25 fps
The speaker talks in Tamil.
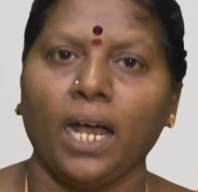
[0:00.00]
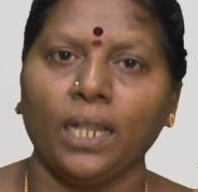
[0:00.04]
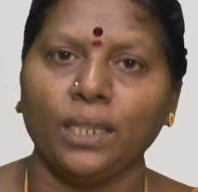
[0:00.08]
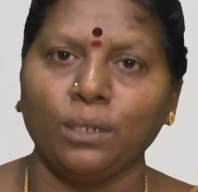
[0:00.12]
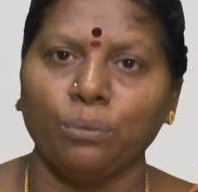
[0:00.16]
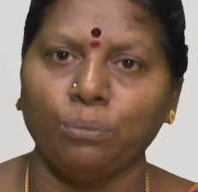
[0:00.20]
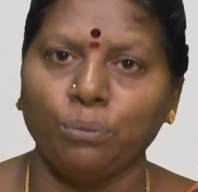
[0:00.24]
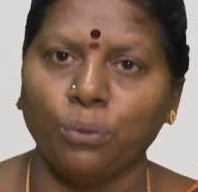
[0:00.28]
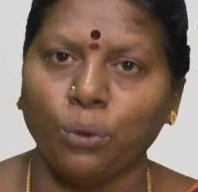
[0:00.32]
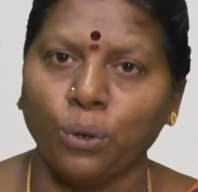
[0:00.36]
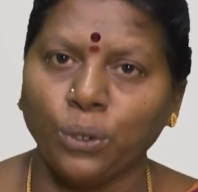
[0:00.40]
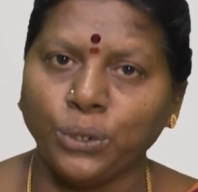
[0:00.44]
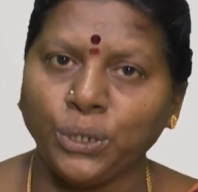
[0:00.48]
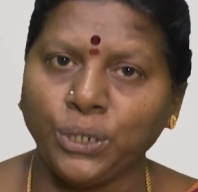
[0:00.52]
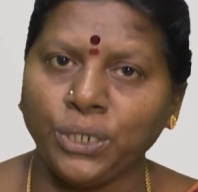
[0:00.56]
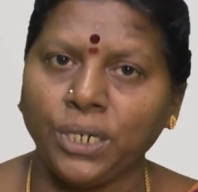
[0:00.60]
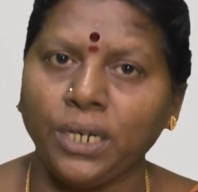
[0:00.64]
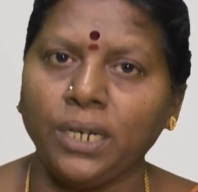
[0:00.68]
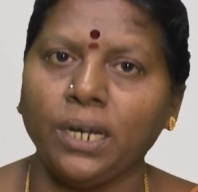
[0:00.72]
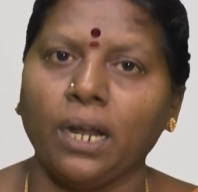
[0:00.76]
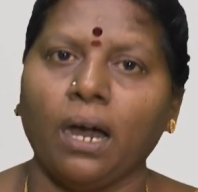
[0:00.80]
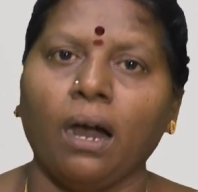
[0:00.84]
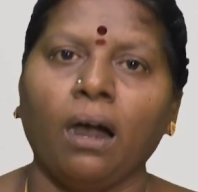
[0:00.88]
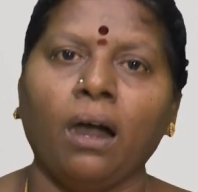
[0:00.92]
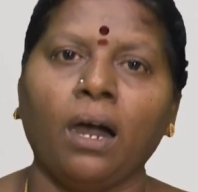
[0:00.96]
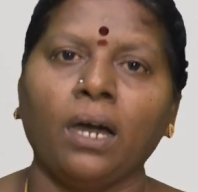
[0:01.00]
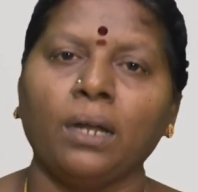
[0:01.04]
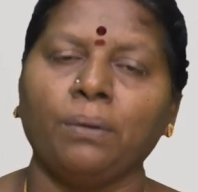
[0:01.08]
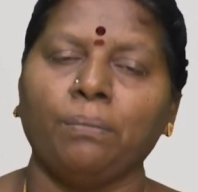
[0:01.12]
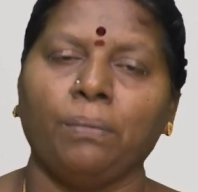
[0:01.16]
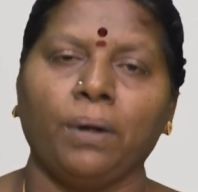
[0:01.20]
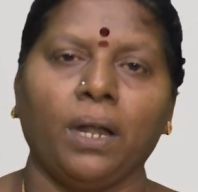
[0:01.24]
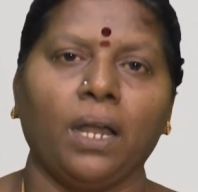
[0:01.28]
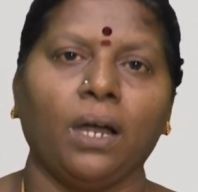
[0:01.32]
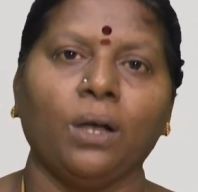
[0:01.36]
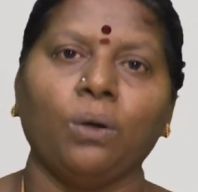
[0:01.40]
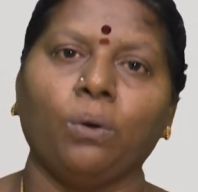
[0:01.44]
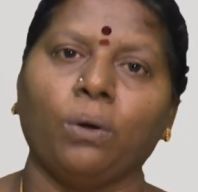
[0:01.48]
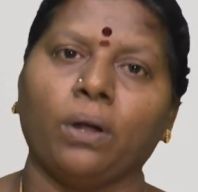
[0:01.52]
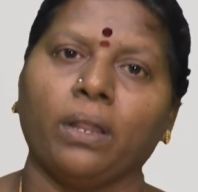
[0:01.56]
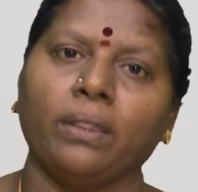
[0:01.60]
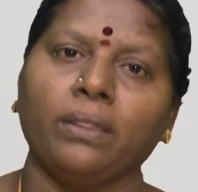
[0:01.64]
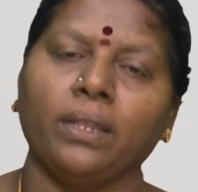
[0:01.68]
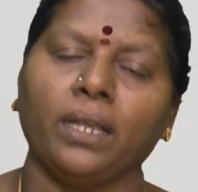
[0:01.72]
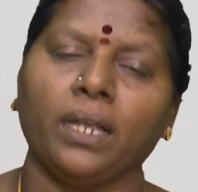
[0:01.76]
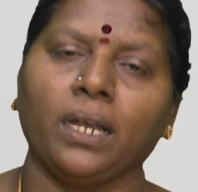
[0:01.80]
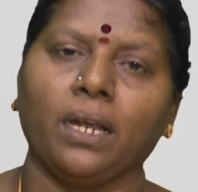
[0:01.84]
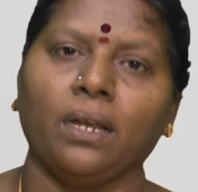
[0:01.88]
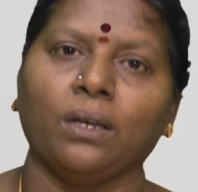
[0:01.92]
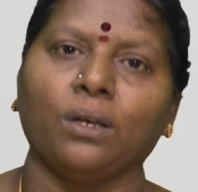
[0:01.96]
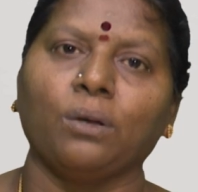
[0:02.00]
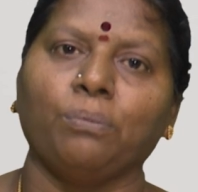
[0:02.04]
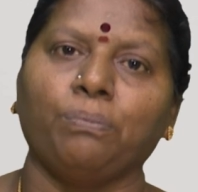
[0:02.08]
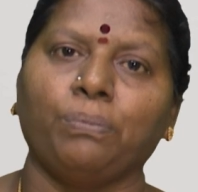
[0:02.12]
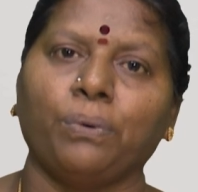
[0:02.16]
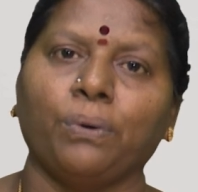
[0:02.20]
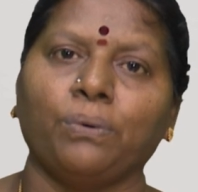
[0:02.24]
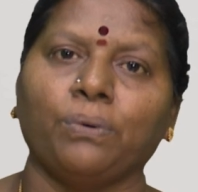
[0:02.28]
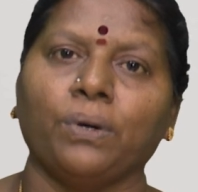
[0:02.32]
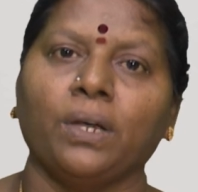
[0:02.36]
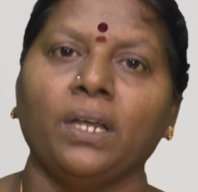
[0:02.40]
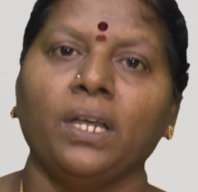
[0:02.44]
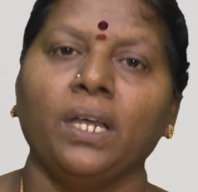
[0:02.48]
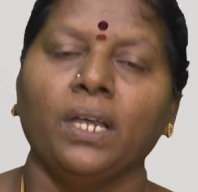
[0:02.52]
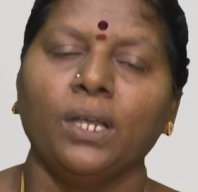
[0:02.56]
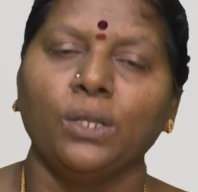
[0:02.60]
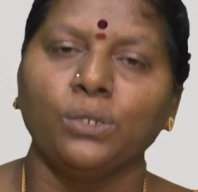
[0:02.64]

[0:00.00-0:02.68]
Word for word: அந்த மோஷன் நார்மலாக குழந்தைங்களுக்கு போகும்